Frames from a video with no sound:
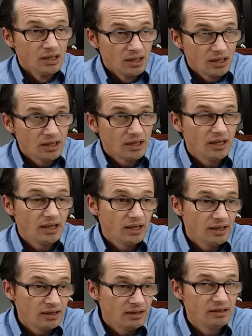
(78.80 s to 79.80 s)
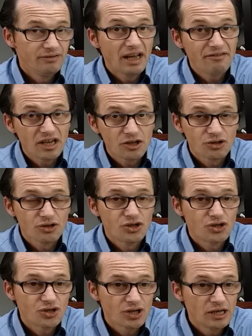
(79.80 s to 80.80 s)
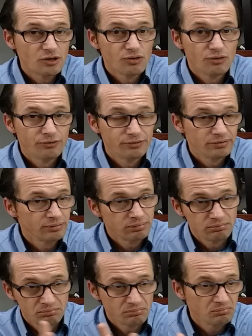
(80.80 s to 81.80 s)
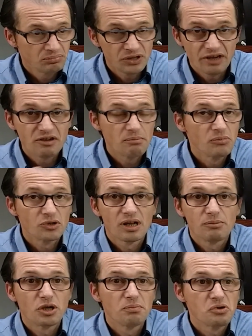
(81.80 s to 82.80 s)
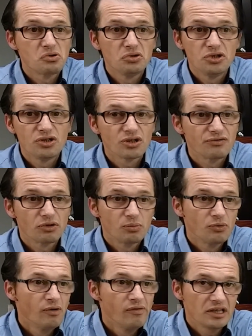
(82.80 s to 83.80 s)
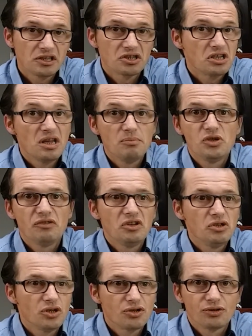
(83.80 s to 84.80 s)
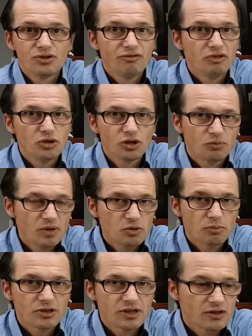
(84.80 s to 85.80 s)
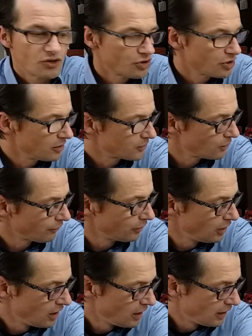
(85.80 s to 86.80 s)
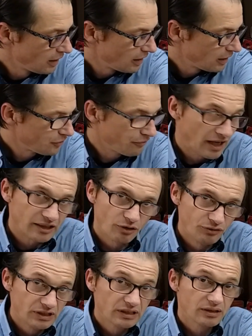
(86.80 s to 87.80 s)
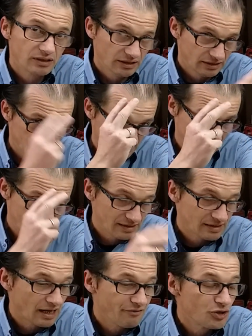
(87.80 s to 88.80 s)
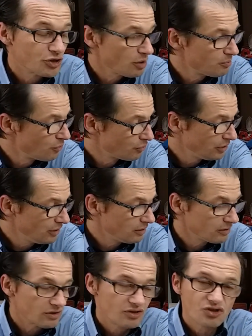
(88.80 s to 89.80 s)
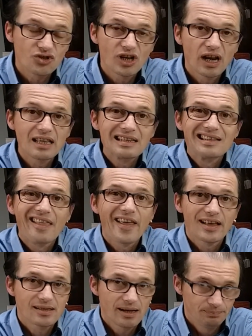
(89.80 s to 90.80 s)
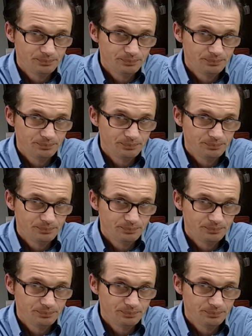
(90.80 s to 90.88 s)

E, Lwia większość strzelców, nie wiem, można by się pokusić o sformułowanie, że nie wiem, 90-95% strzelców światowych, tych z najwyższej półki, strzela z Tenexa.